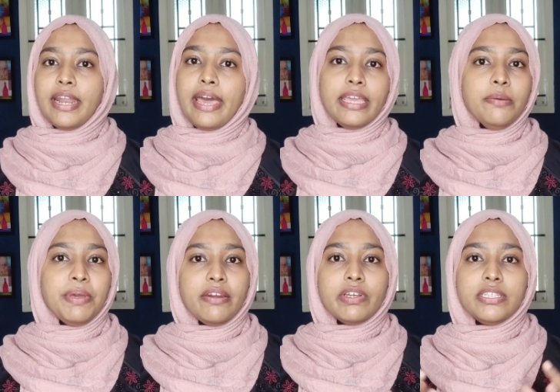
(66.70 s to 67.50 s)
நிறைய
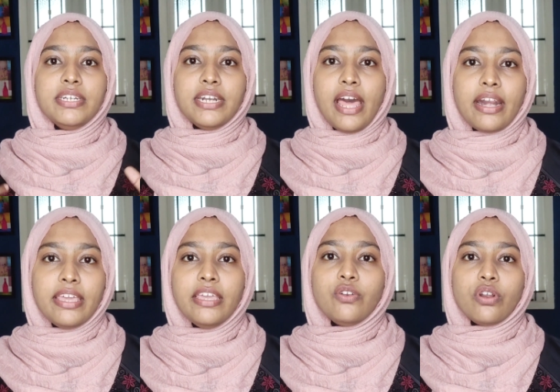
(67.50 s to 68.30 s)
பேர் வந்து
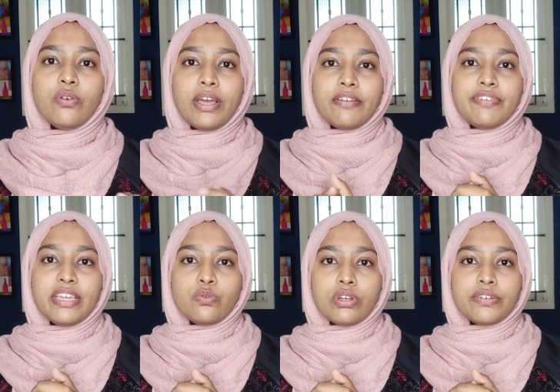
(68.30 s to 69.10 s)
நிறைய நுற வர
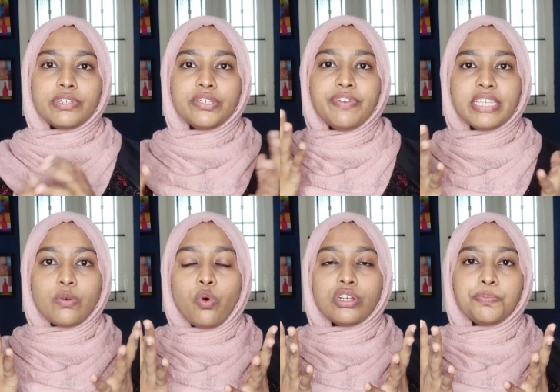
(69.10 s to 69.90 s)
ஃபேஸ் வாஷை வச்சு
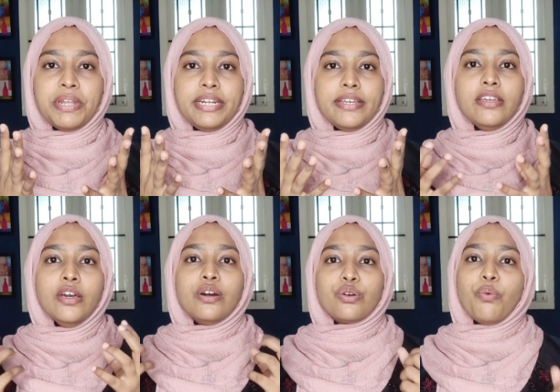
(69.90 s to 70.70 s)
ஃபேஸை வாஷ் பண்ணிவிட்டு
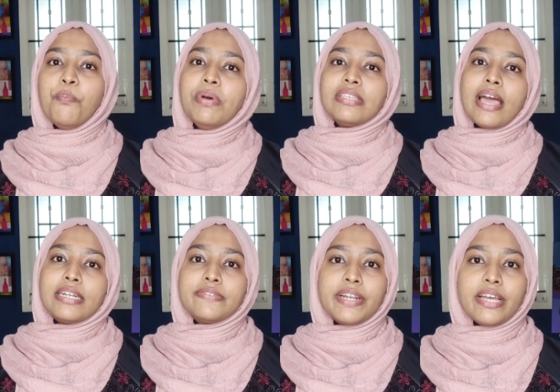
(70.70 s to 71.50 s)
ரொம்ப
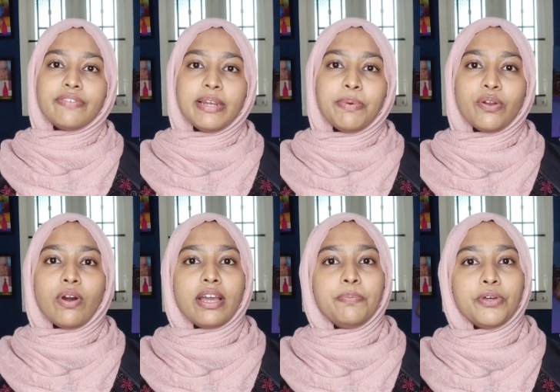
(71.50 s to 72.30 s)
சாட்டிஸ்ஃபைடாக ஃபீல்
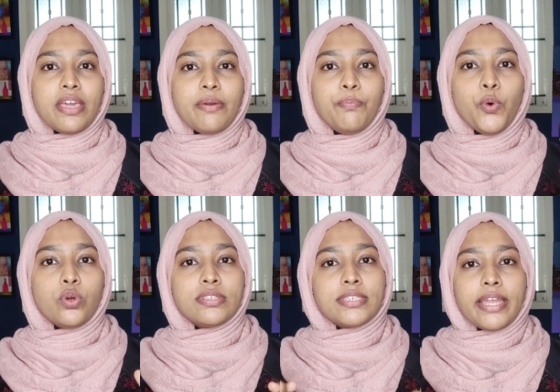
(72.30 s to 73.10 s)
பண்ணுவாங்க இப்போ தான் என்
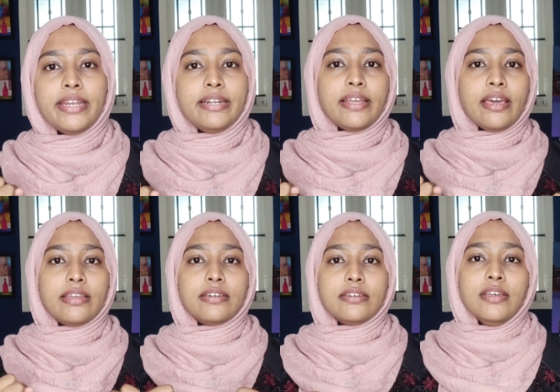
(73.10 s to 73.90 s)
போர்ஸ் டைட்டாக
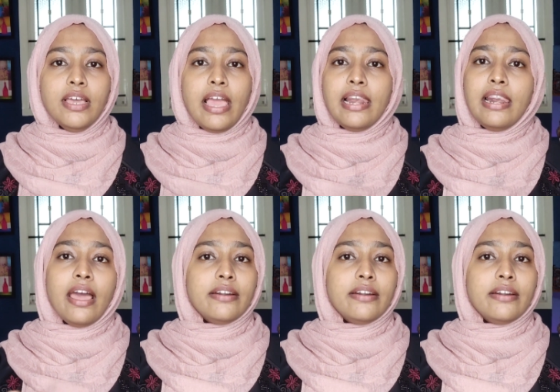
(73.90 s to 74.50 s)
இருக்குது எல்லா